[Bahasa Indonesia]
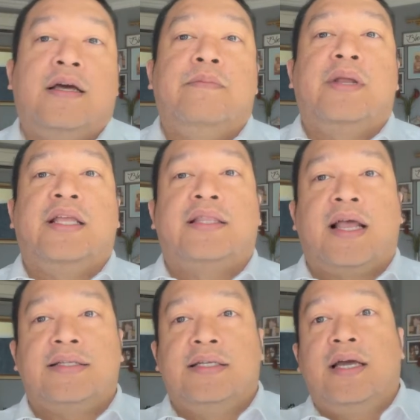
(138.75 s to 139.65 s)

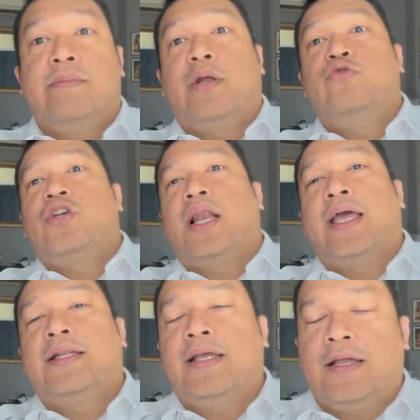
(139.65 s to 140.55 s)
berinteraksi dengan manusia
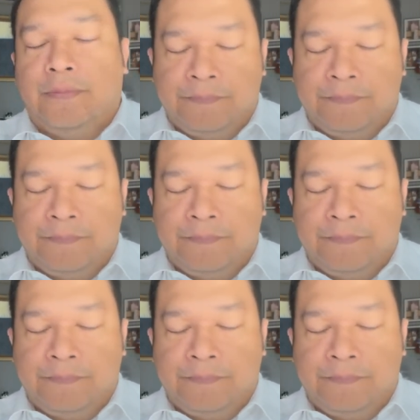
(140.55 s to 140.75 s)
lainnya.